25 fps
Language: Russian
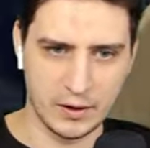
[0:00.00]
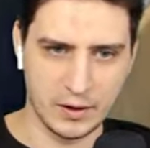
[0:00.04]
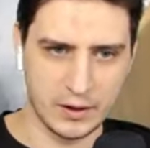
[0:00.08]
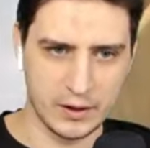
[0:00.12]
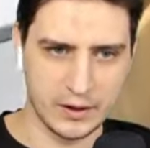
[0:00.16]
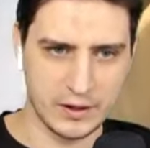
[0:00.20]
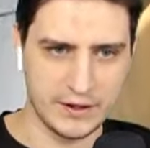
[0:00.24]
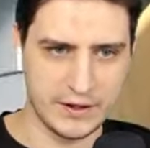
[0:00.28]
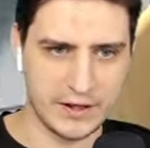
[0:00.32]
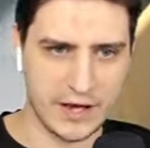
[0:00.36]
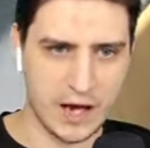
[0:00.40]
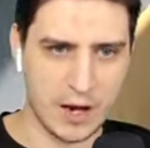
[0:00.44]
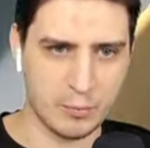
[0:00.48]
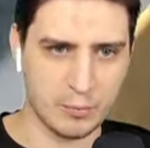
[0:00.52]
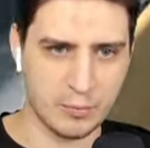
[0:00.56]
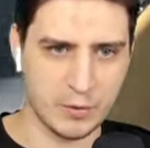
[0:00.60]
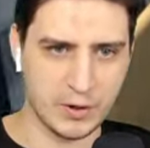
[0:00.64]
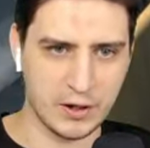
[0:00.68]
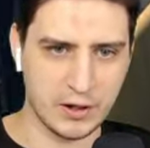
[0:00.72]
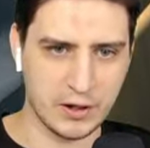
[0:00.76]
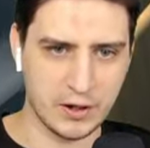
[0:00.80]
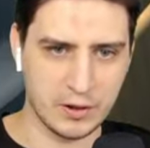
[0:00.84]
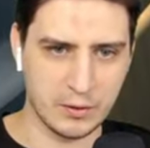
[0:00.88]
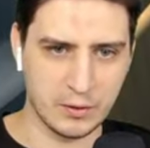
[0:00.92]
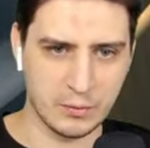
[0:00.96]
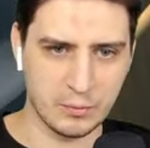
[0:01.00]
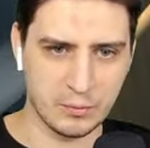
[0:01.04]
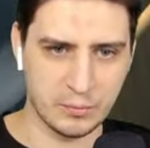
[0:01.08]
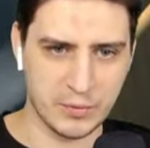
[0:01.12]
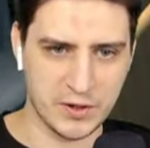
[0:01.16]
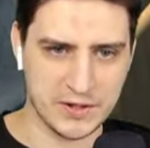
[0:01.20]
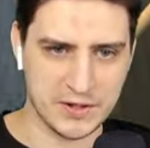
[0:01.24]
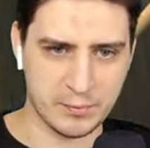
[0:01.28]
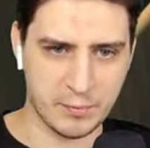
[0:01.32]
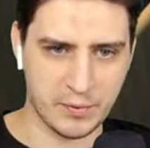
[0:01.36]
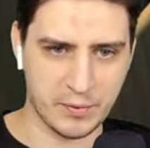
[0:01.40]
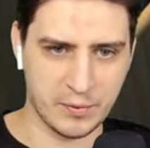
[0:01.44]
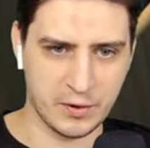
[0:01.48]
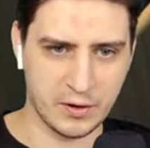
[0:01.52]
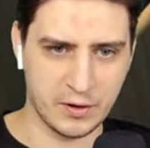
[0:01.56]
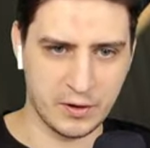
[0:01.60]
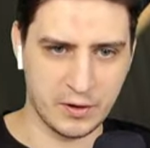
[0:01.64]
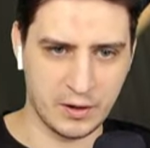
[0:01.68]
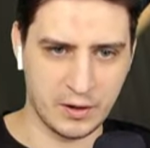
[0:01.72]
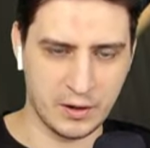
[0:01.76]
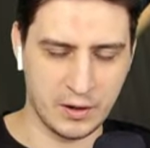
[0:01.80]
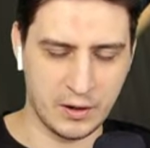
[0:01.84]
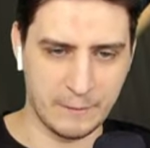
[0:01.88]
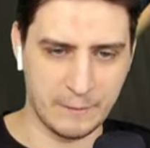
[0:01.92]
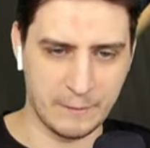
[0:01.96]
И я бы без,
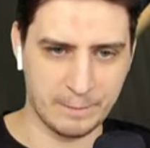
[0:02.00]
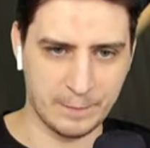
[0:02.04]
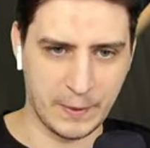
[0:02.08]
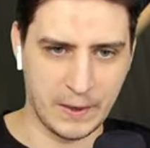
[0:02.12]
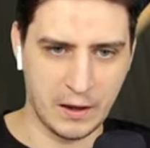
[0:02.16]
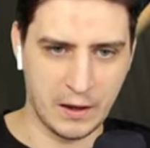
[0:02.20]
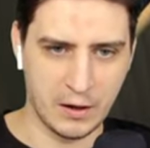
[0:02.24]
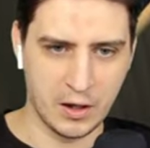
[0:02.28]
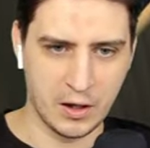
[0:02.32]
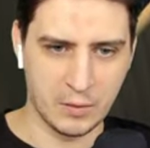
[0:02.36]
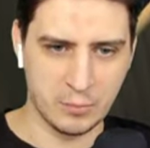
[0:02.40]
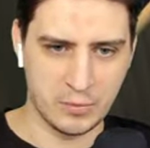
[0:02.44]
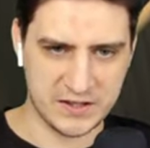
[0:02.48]
э, без